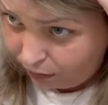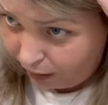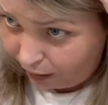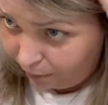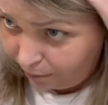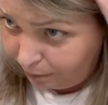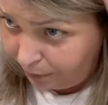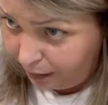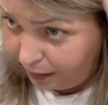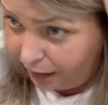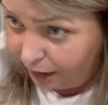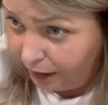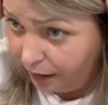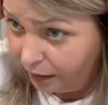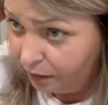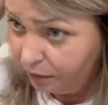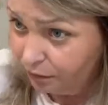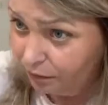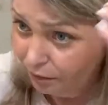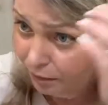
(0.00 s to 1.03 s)

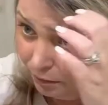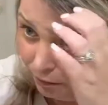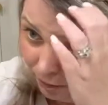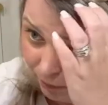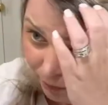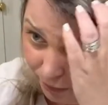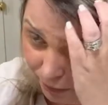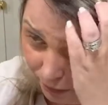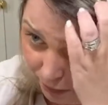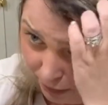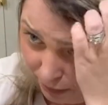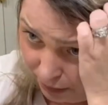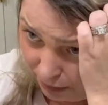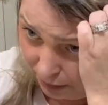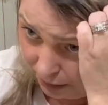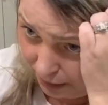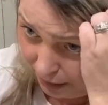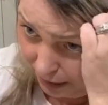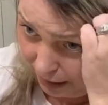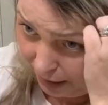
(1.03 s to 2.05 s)
cabelo.
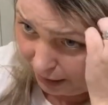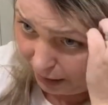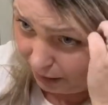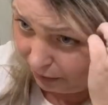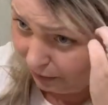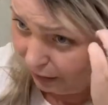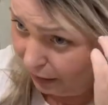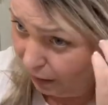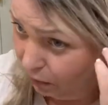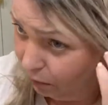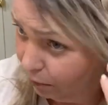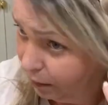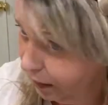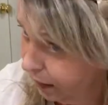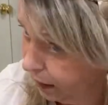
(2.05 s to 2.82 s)
Aí já vai arrumando